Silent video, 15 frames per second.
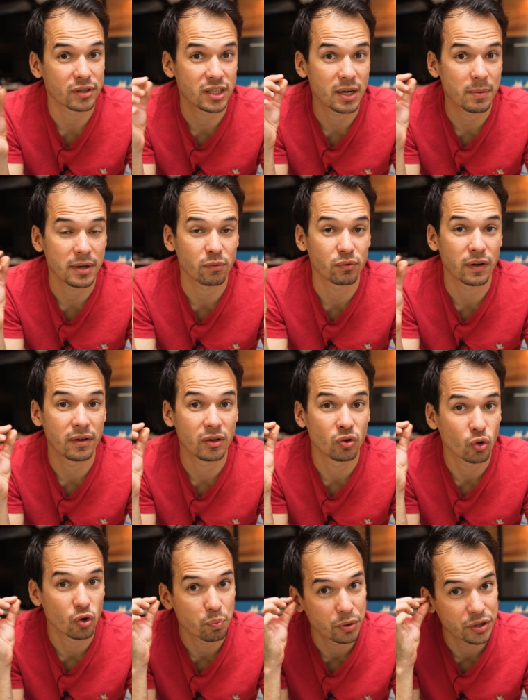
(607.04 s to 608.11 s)
donc si jamais vous avez une
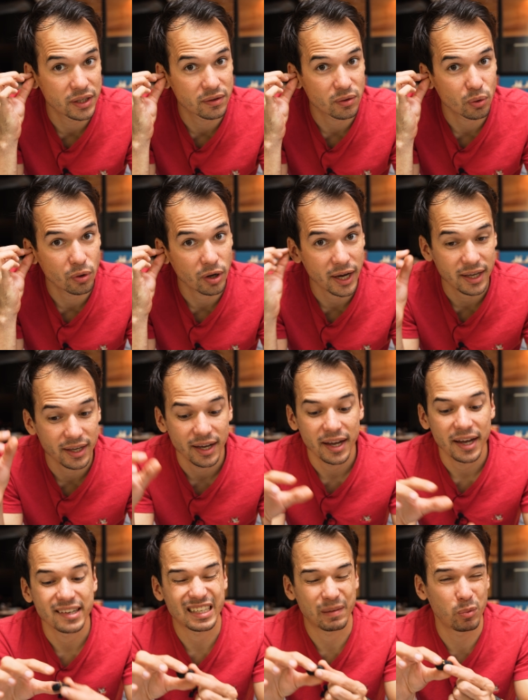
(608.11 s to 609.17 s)
trop petite oreille,
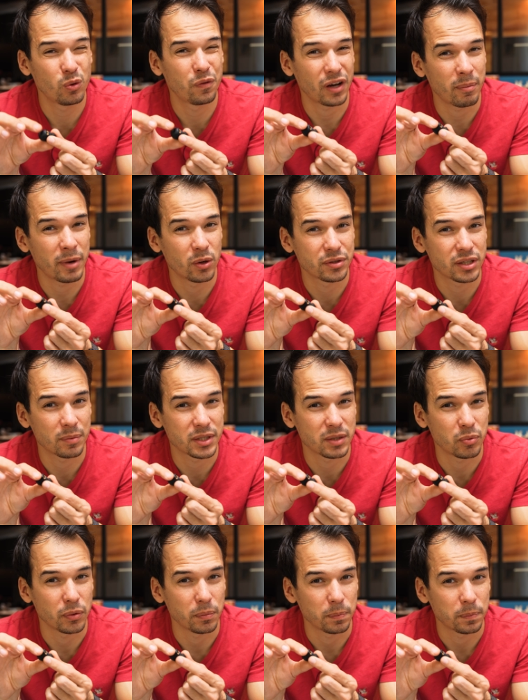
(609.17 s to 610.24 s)
ça peut vous faire mal aussi un petit peu.